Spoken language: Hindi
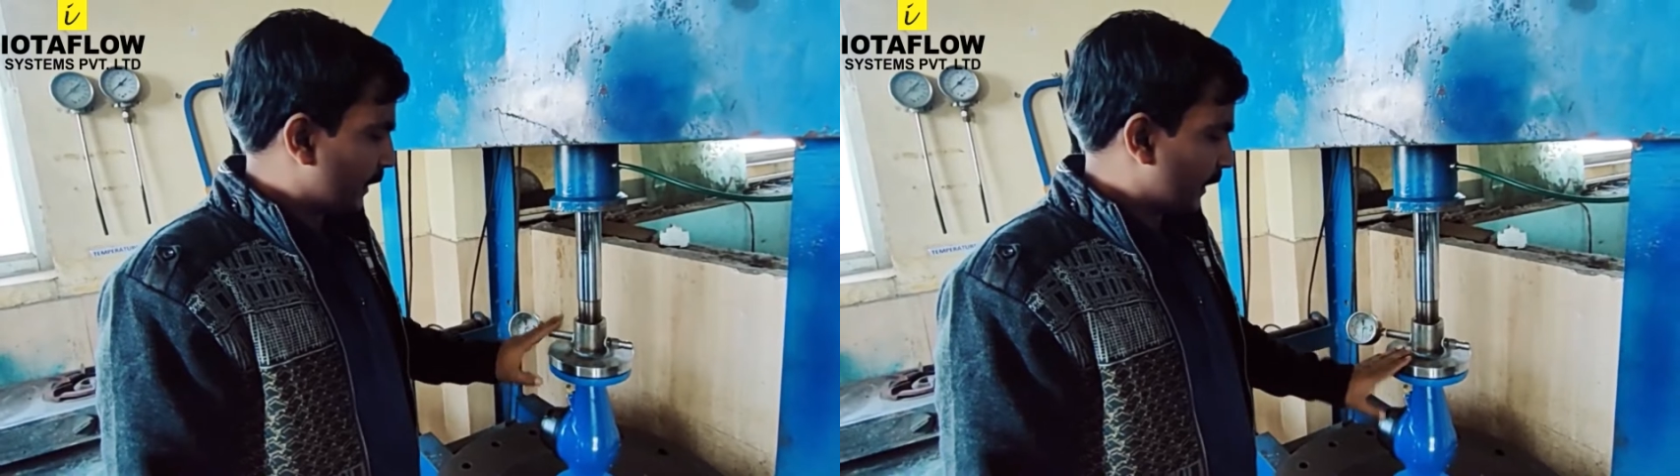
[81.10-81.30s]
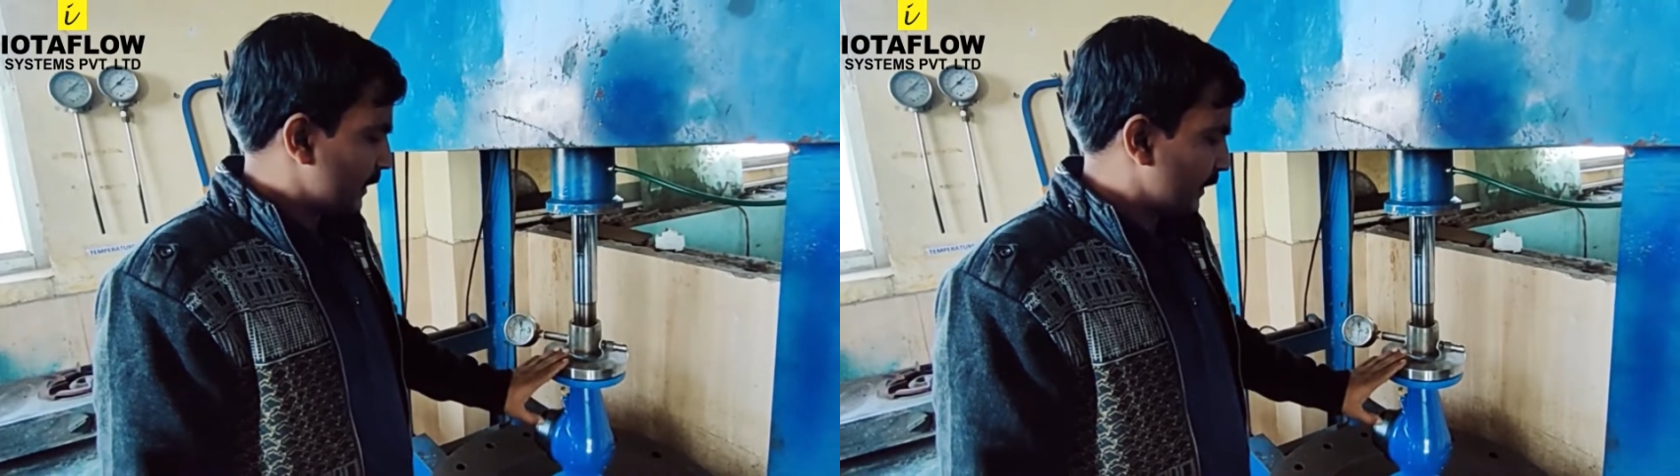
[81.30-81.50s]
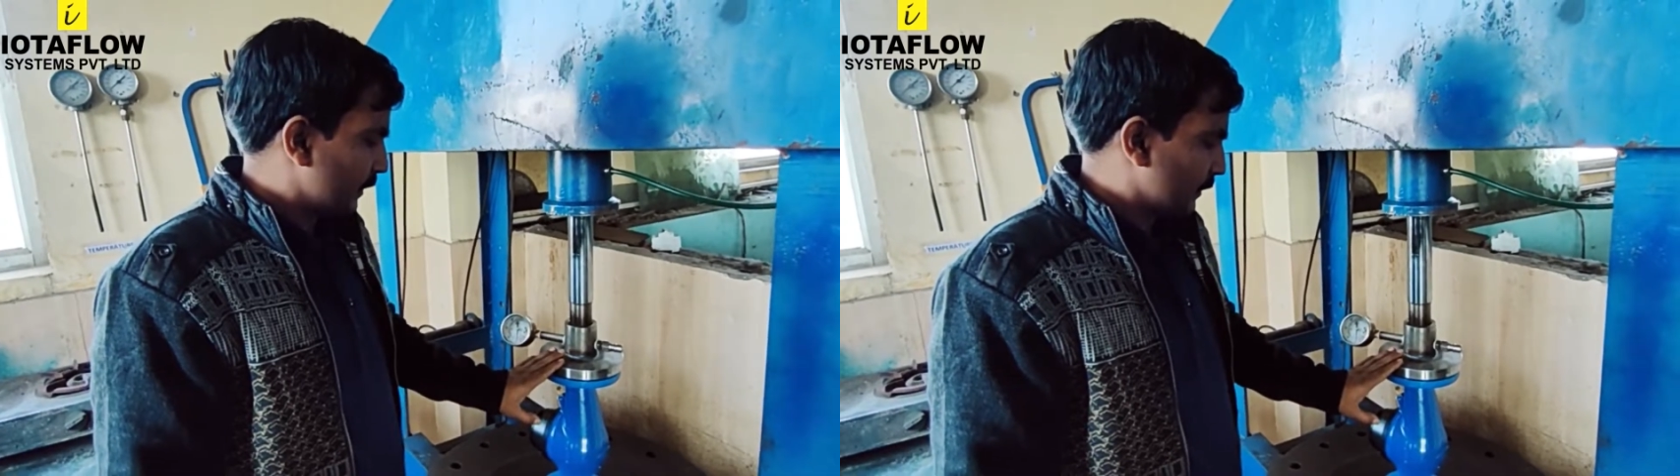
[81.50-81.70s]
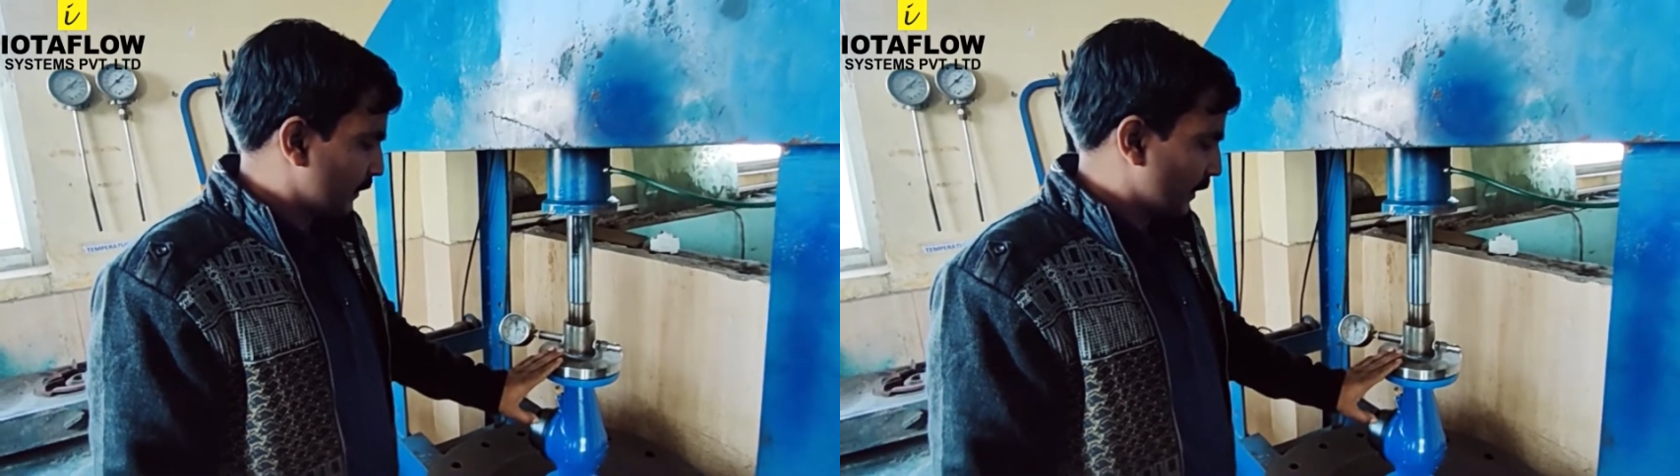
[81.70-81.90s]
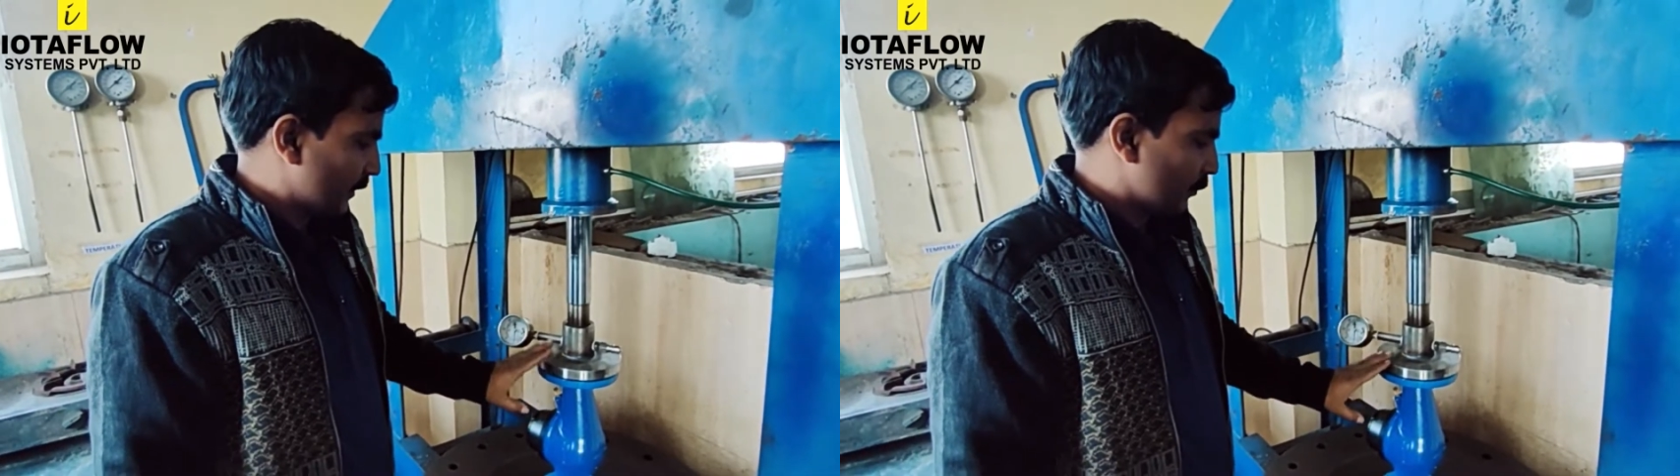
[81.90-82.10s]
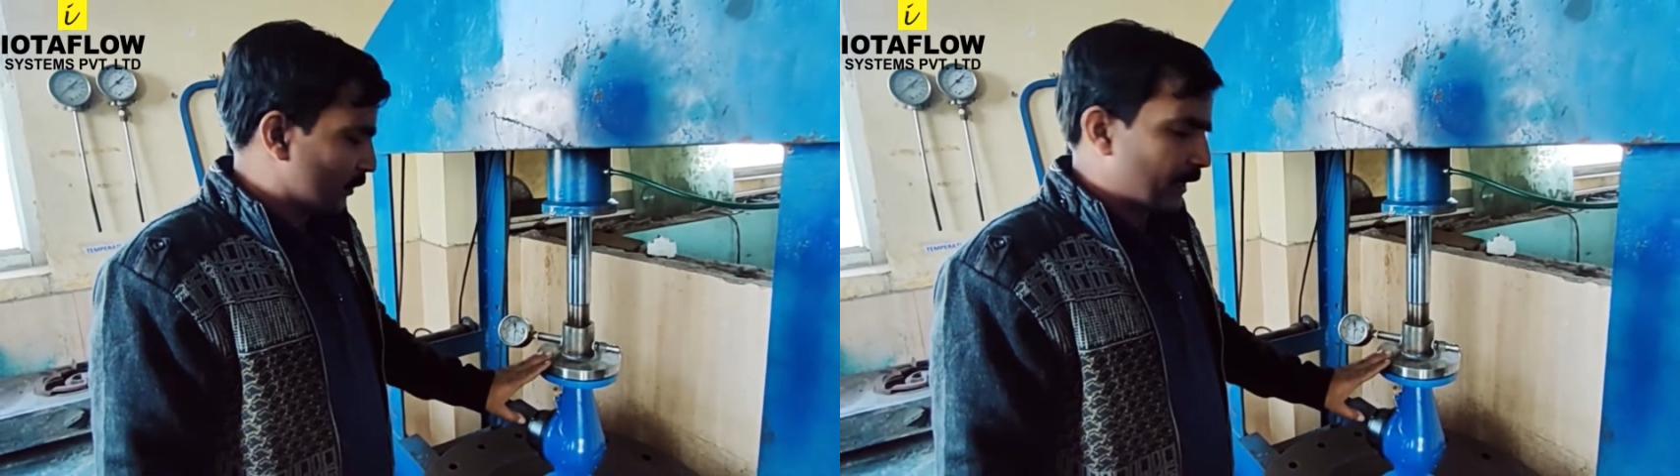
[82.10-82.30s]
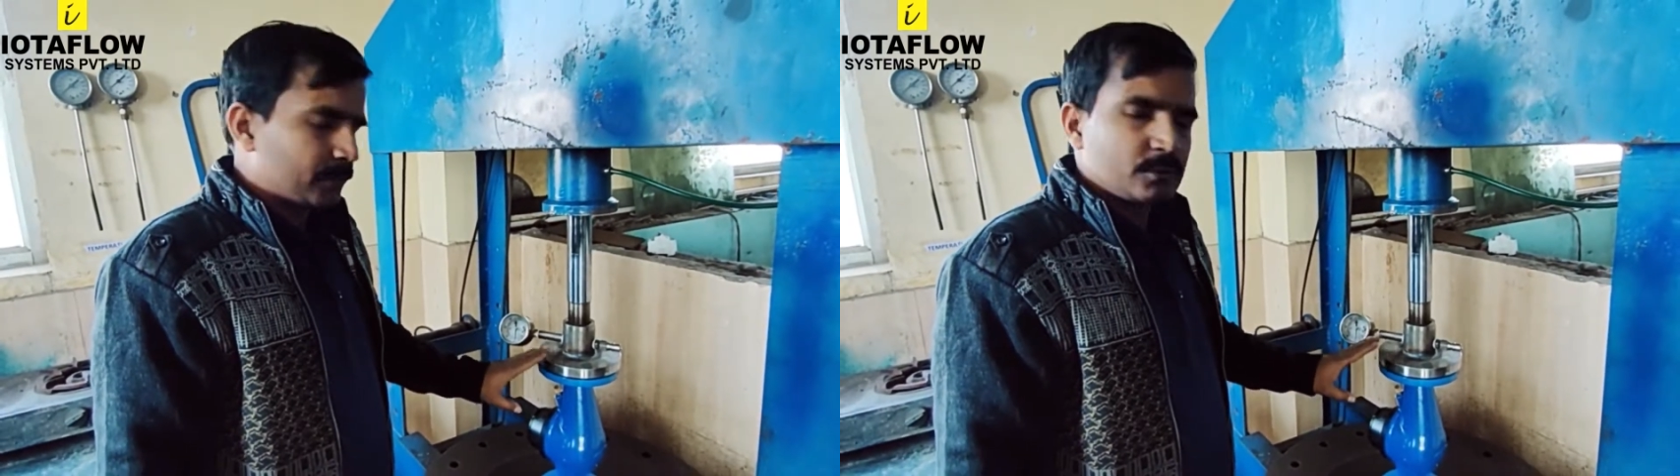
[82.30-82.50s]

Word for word: कहीं लीकेज होता है